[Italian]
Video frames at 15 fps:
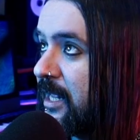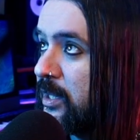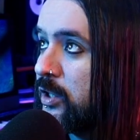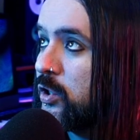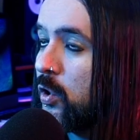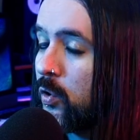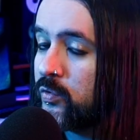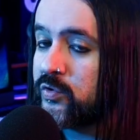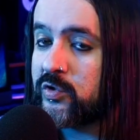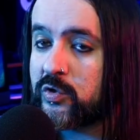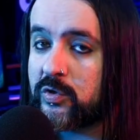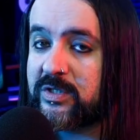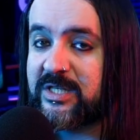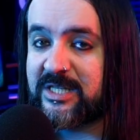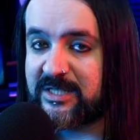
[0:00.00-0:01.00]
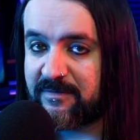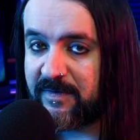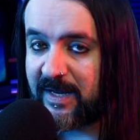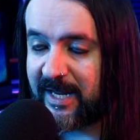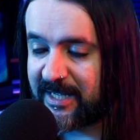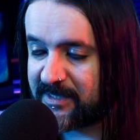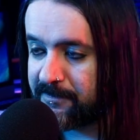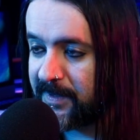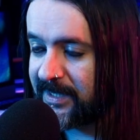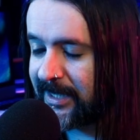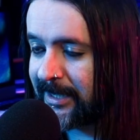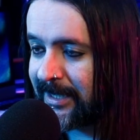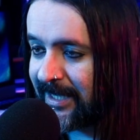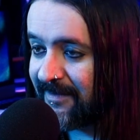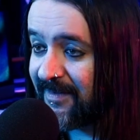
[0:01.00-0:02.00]
non soddisfi le
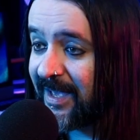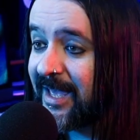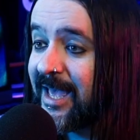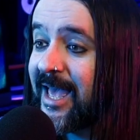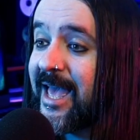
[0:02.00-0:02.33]
aspettative.